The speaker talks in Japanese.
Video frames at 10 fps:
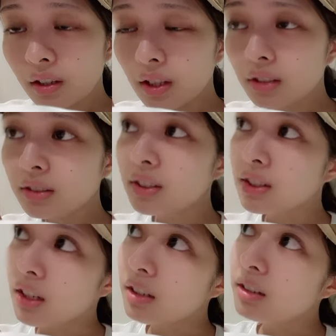田口
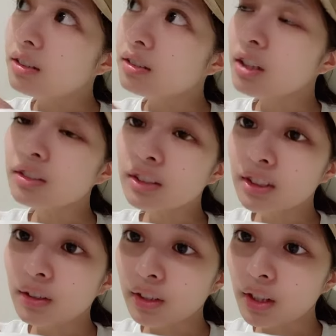さん田口
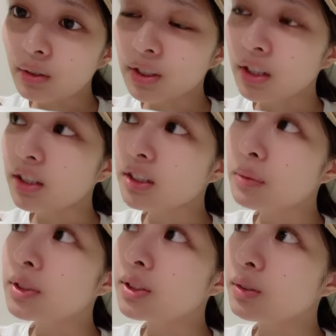さんは稽古参加して
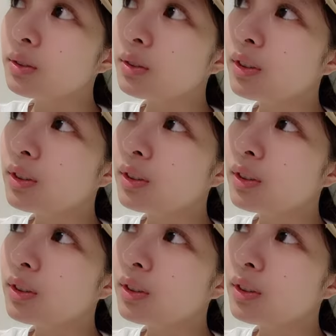ますよ